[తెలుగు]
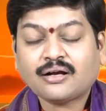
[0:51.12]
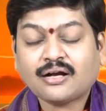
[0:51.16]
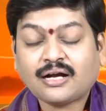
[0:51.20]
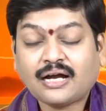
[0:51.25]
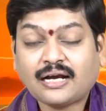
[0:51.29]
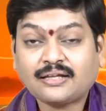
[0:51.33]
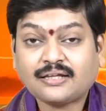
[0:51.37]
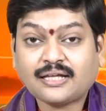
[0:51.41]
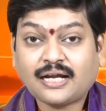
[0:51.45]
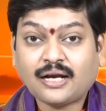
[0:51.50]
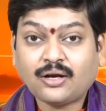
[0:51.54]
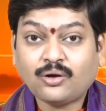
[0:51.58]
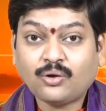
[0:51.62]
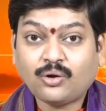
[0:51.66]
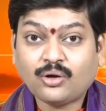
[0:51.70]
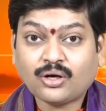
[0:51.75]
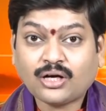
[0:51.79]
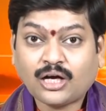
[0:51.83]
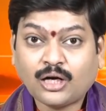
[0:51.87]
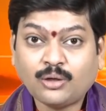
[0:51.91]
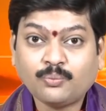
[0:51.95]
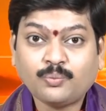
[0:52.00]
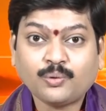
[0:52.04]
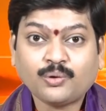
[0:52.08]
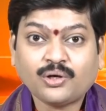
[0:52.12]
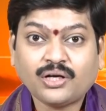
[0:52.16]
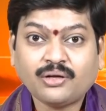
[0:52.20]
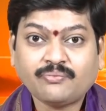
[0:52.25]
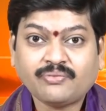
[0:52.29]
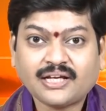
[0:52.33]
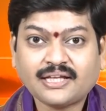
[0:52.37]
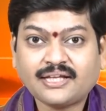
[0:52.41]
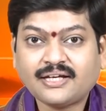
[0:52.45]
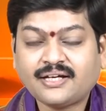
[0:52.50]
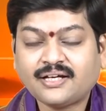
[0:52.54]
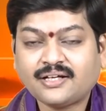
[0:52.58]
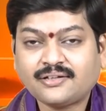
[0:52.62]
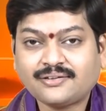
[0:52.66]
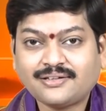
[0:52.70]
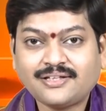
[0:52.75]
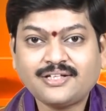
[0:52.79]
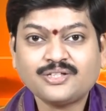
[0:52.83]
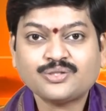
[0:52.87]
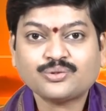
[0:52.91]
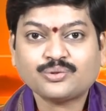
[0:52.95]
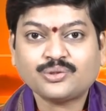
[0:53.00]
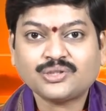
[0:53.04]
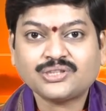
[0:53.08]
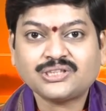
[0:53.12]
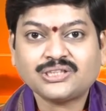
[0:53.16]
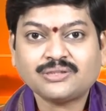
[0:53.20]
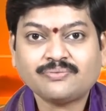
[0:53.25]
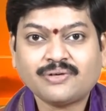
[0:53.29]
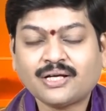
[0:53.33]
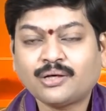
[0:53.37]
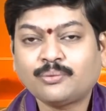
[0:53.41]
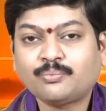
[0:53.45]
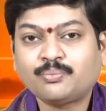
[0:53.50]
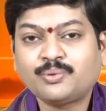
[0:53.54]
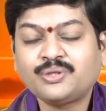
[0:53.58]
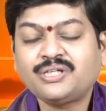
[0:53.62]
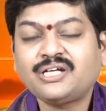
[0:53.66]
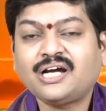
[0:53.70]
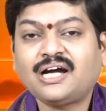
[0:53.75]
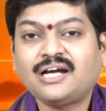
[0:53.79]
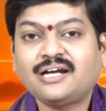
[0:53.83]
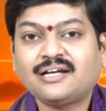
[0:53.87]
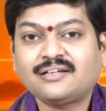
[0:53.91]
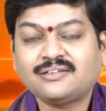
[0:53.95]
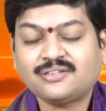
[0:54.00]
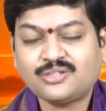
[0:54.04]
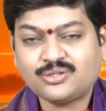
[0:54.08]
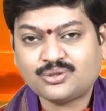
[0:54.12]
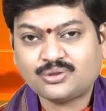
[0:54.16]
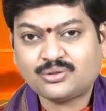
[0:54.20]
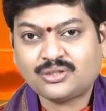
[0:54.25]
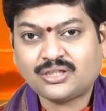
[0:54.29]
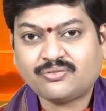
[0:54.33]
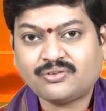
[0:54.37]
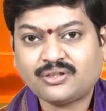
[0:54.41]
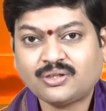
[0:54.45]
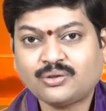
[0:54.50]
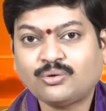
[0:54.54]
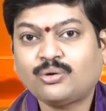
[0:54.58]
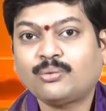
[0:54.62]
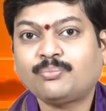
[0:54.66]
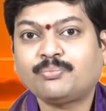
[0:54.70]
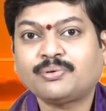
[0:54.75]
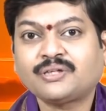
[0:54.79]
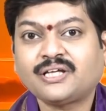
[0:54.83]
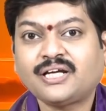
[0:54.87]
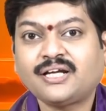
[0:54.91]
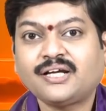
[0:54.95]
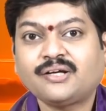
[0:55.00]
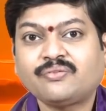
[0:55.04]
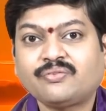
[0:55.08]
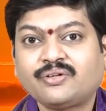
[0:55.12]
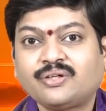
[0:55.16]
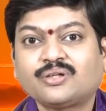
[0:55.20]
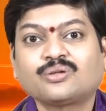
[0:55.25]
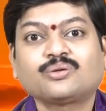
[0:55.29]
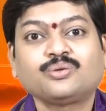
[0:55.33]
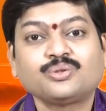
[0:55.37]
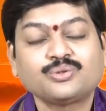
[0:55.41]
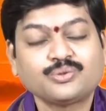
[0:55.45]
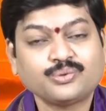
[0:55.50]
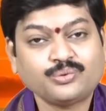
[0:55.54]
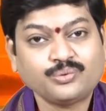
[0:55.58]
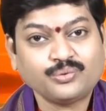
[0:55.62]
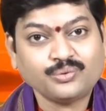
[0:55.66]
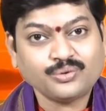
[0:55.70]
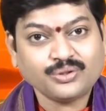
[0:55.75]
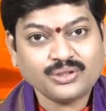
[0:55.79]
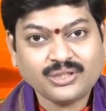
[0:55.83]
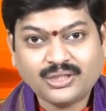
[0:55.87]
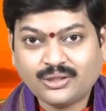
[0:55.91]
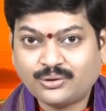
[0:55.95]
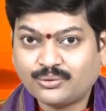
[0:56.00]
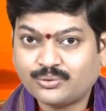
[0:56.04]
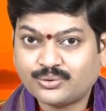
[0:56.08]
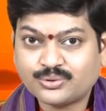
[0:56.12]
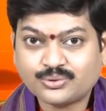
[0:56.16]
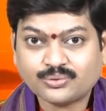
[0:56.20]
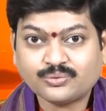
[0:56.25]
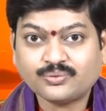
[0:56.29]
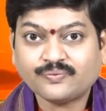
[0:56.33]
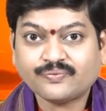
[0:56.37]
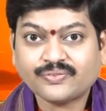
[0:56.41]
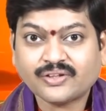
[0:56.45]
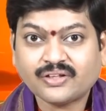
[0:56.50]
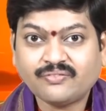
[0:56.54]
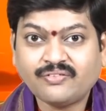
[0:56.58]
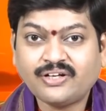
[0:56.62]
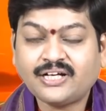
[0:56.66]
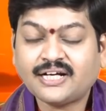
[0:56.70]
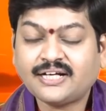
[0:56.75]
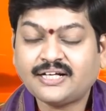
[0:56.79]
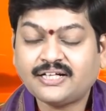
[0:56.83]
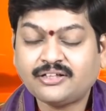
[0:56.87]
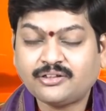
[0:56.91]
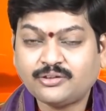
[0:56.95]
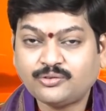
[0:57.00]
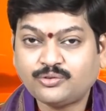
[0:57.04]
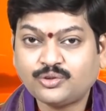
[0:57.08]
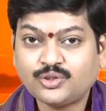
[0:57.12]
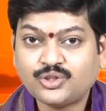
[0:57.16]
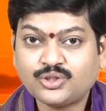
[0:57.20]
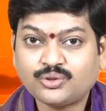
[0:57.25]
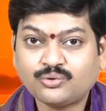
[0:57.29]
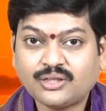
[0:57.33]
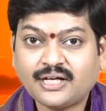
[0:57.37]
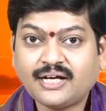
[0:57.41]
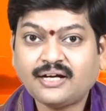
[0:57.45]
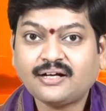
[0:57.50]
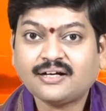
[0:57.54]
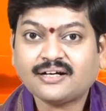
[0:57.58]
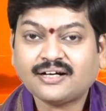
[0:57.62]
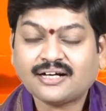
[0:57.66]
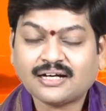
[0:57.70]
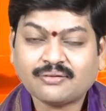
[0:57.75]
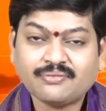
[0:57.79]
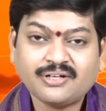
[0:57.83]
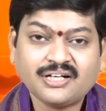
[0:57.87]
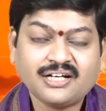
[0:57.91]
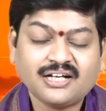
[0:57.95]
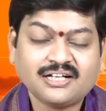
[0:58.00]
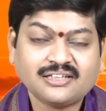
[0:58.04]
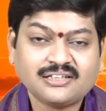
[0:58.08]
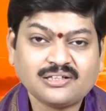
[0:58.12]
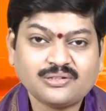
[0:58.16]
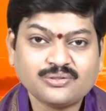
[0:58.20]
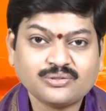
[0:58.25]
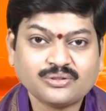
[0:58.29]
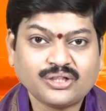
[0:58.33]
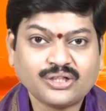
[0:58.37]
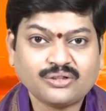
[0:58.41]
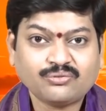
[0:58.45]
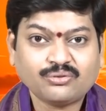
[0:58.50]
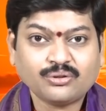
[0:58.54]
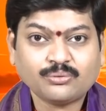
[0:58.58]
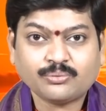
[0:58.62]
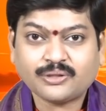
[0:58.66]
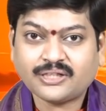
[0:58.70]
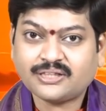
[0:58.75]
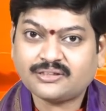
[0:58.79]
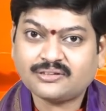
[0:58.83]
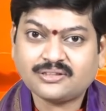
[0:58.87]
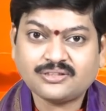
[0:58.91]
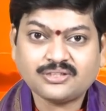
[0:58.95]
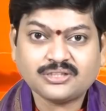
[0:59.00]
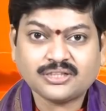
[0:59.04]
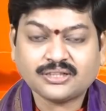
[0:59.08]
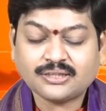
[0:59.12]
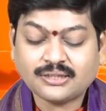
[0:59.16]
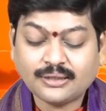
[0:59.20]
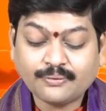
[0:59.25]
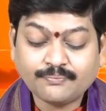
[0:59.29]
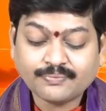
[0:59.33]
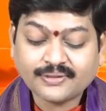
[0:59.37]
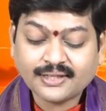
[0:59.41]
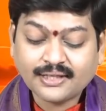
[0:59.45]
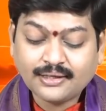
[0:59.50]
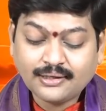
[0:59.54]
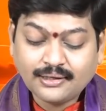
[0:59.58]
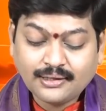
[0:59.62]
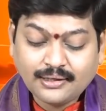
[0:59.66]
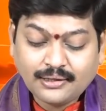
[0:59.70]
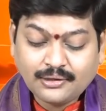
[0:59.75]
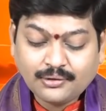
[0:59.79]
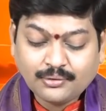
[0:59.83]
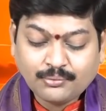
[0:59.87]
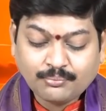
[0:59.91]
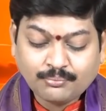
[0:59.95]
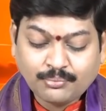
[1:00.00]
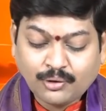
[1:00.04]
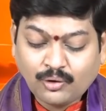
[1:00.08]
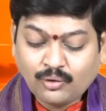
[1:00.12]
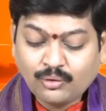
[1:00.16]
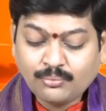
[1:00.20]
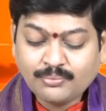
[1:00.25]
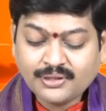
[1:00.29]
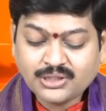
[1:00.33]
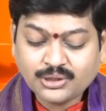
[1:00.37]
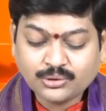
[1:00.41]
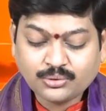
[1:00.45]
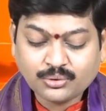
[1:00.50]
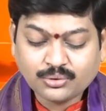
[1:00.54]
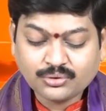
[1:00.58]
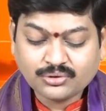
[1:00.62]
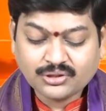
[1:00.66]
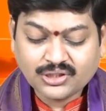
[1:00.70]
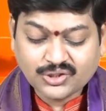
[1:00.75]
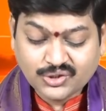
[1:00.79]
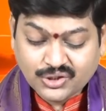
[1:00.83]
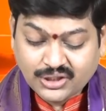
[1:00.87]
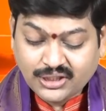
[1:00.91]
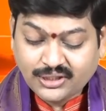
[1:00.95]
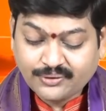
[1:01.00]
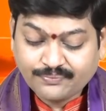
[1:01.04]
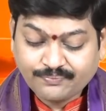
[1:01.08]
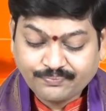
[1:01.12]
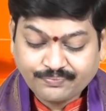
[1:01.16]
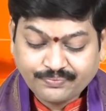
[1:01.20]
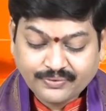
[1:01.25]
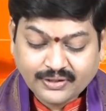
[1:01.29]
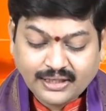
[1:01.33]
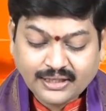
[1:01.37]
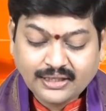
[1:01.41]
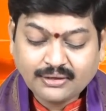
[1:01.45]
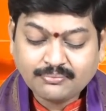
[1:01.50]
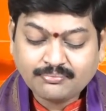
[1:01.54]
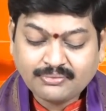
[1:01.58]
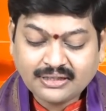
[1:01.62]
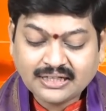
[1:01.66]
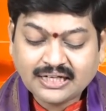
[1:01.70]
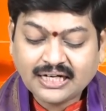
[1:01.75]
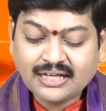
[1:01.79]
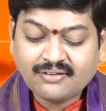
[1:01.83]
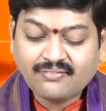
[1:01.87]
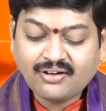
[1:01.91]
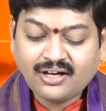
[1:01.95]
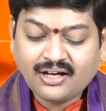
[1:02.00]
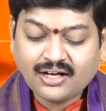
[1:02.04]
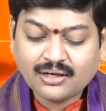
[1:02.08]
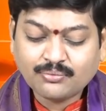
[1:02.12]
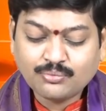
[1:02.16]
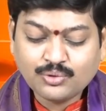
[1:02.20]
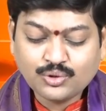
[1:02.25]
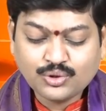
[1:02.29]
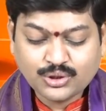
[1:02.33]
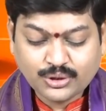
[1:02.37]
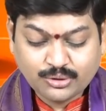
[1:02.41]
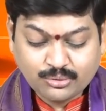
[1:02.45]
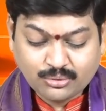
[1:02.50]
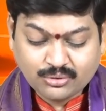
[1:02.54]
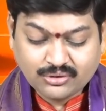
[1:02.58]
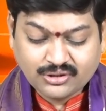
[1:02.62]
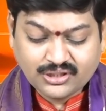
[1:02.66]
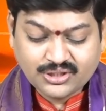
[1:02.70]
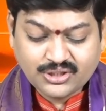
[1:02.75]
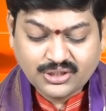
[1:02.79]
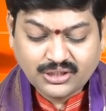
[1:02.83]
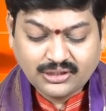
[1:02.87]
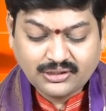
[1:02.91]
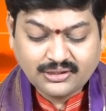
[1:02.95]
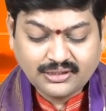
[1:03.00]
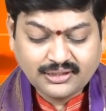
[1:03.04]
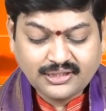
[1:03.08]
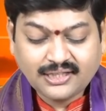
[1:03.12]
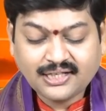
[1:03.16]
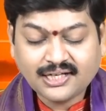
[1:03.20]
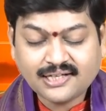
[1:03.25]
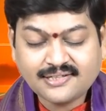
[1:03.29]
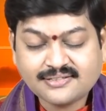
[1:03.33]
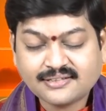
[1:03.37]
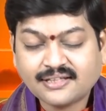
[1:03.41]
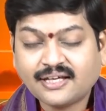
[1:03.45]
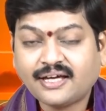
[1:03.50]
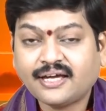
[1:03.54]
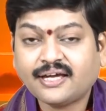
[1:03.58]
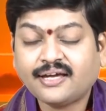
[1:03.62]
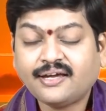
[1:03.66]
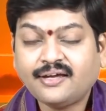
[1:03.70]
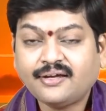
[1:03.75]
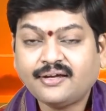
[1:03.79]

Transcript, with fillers: కన్ తలలో కలుపుకొని మన దగ్గర తీసుకొచ్చి మనకు పుణ్యాన్ని అందిస్తున్నటువంటి గొప్పదైనటువంటి రోజు ఈ రోజు వీటన్నిటి గురించి కూడా క్రమంగా తెలుసుకునేటువంటి ప్రయత్నం చేద్దాం భౌమ చతుర్దశి అంటే మంగళవారము చతుర్దశి తిథి కలిస్తే